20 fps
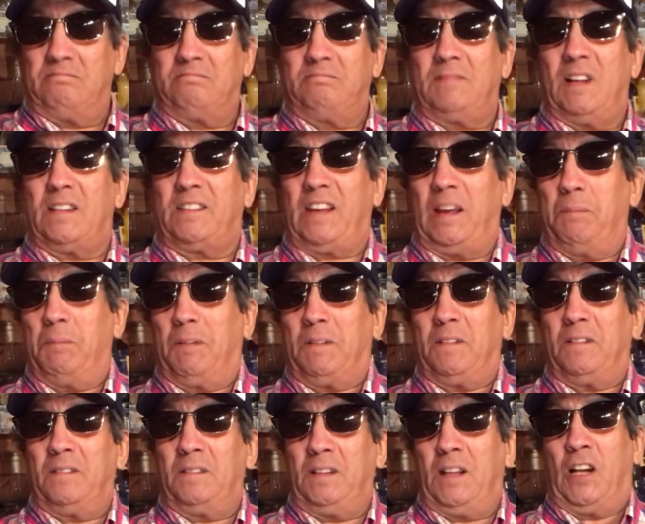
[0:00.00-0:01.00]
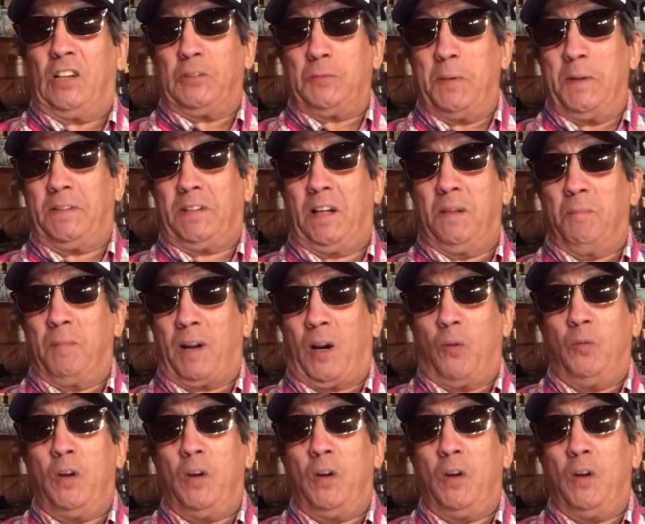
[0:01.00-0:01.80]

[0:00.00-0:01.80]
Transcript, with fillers: ديال آه، ديما الا عجبها ديك المراه